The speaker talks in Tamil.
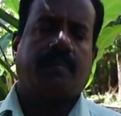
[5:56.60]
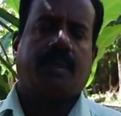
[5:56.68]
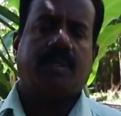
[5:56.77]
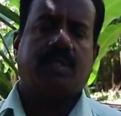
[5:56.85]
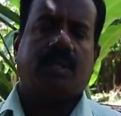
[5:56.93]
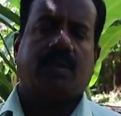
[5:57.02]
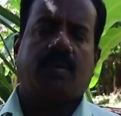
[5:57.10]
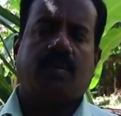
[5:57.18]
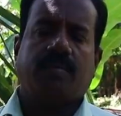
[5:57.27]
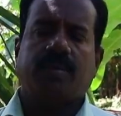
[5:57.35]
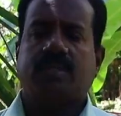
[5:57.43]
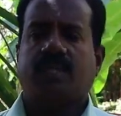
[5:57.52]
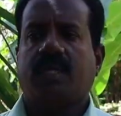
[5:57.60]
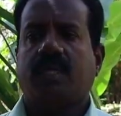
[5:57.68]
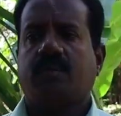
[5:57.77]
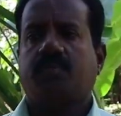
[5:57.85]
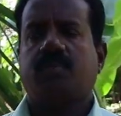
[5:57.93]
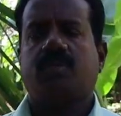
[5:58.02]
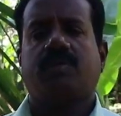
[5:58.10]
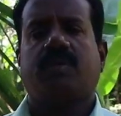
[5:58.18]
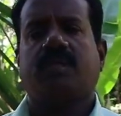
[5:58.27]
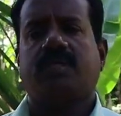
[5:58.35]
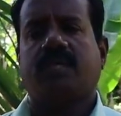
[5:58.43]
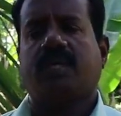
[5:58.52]
பஞ்சகவியமோ செய்கிறது பூச்சி
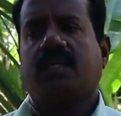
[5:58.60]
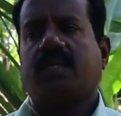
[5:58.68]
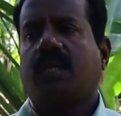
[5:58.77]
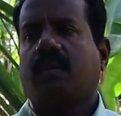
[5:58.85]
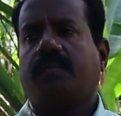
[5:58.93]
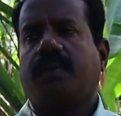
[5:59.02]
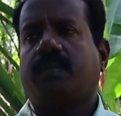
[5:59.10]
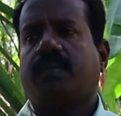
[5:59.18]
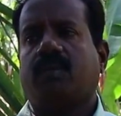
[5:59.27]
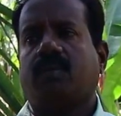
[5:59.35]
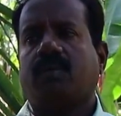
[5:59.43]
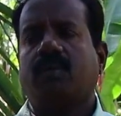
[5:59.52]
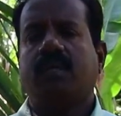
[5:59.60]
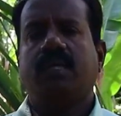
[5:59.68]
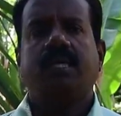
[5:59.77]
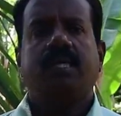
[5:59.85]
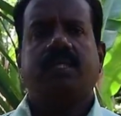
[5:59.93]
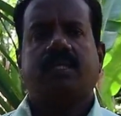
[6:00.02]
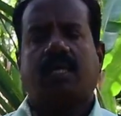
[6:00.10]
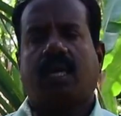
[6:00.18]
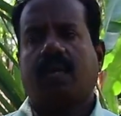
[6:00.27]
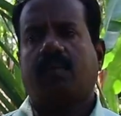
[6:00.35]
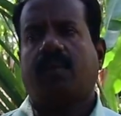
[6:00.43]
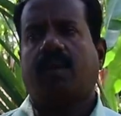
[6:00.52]
விரட்டி செய்கிறதுக்கு நாங்கள் பயன்படுத்துகிறோம்
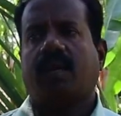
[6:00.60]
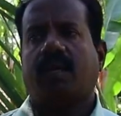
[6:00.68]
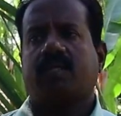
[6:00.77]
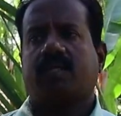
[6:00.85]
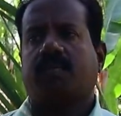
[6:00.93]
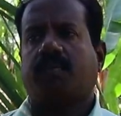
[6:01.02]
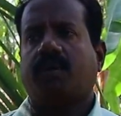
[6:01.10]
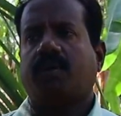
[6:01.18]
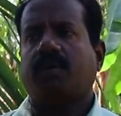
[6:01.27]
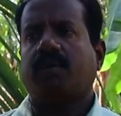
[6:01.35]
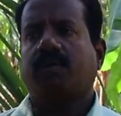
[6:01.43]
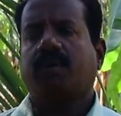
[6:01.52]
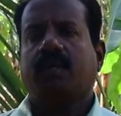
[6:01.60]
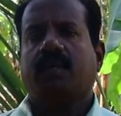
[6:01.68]
சாணம் பயோகேஸ்க்கு போயிடும்